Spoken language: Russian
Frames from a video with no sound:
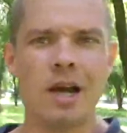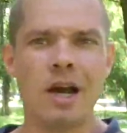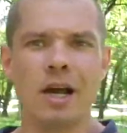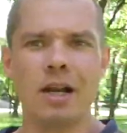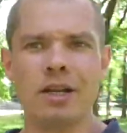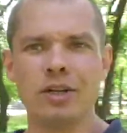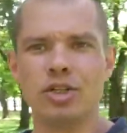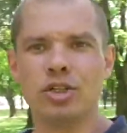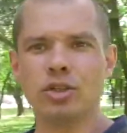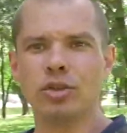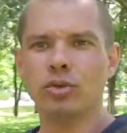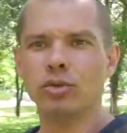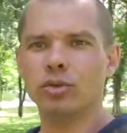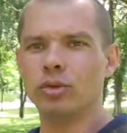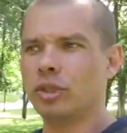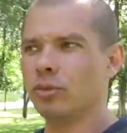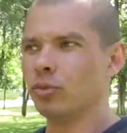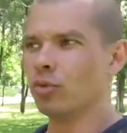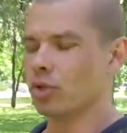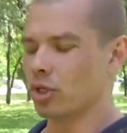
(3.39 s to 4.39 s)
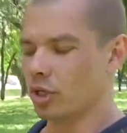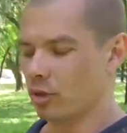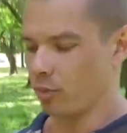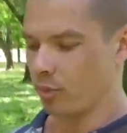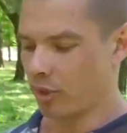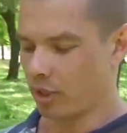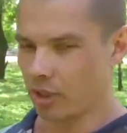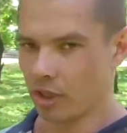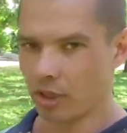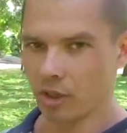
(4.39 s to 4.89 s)
Решил тут немножко
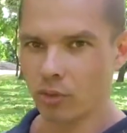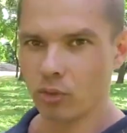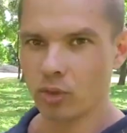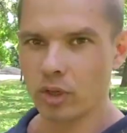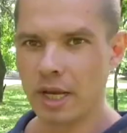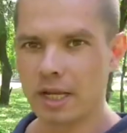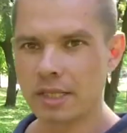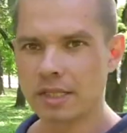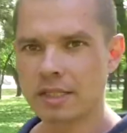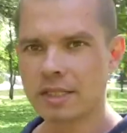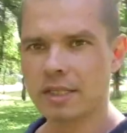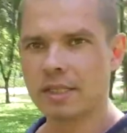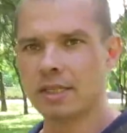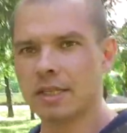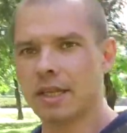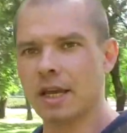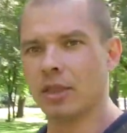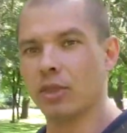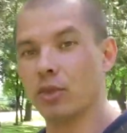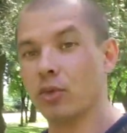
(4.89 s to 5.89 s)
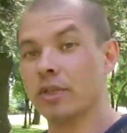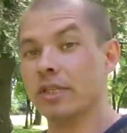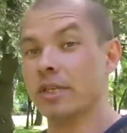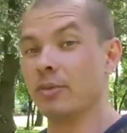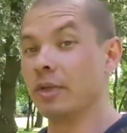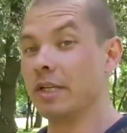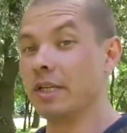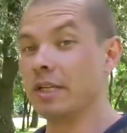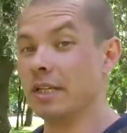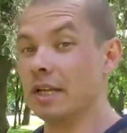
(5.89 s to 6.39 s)
прогуляться и заодно
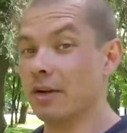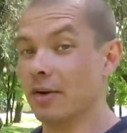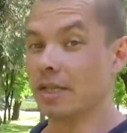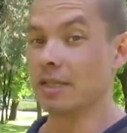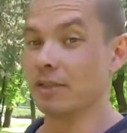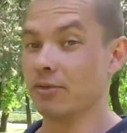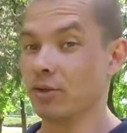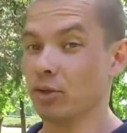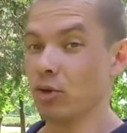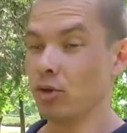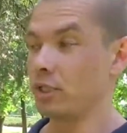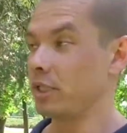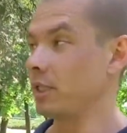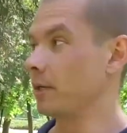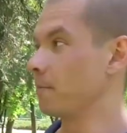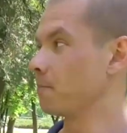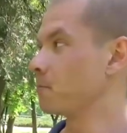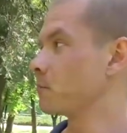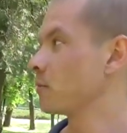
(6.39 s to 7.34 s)
запилить для вас видосик.